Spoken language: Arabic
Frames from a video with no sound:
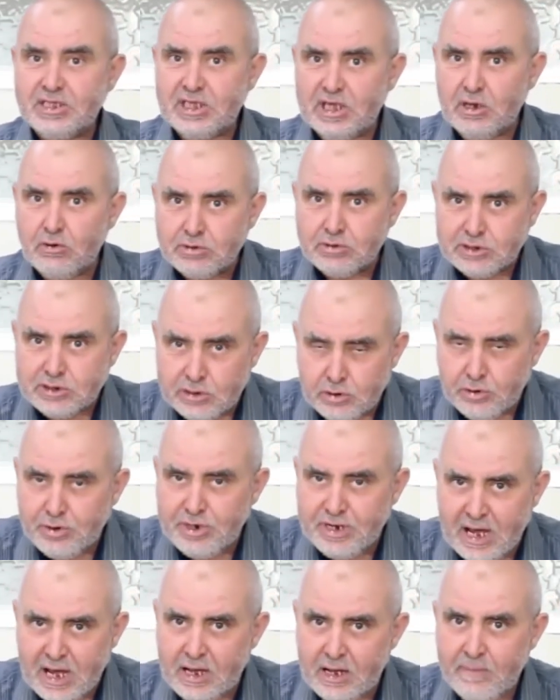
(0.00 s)
تيوصلوا
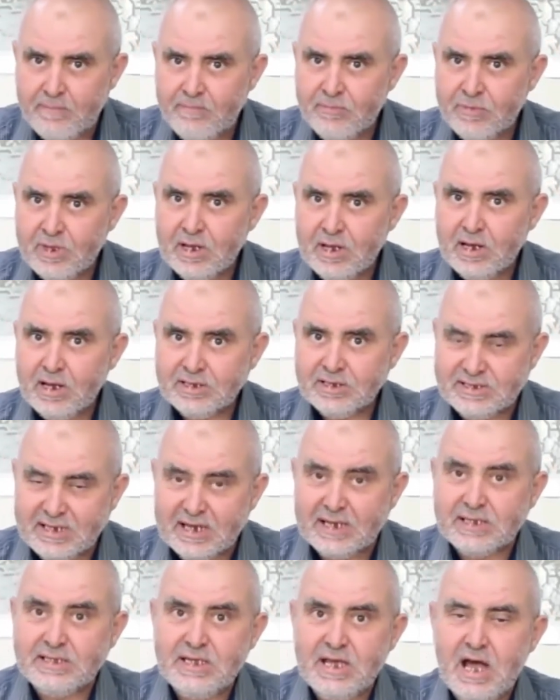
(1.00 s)
لنا
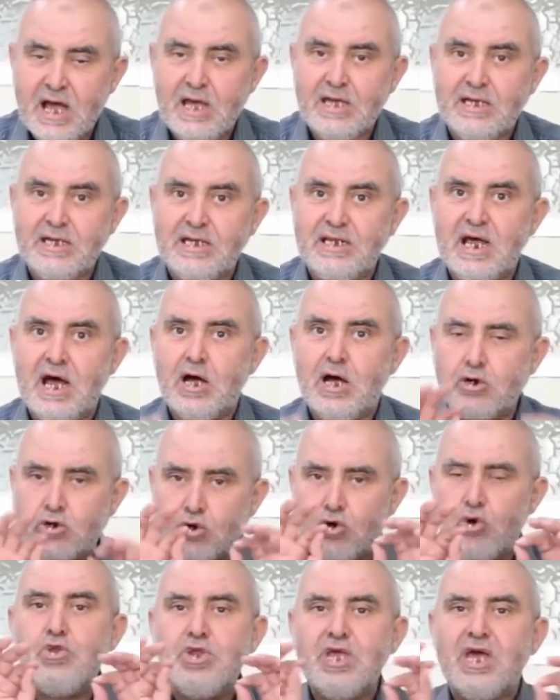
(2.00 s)
التغذيه الى
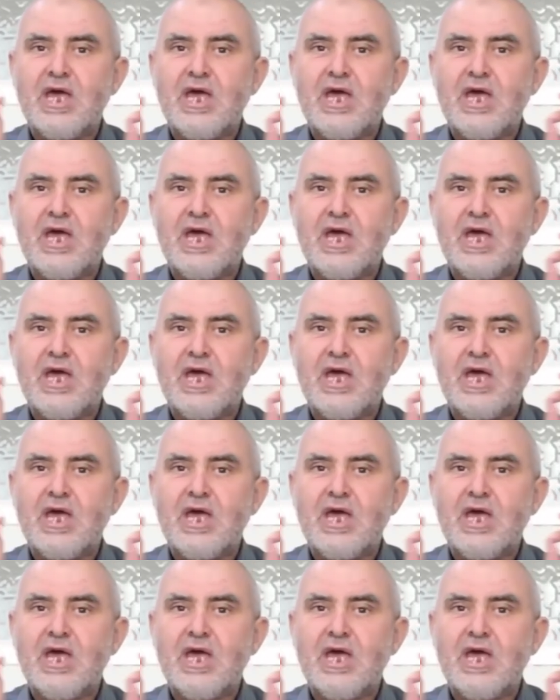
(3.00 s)
كل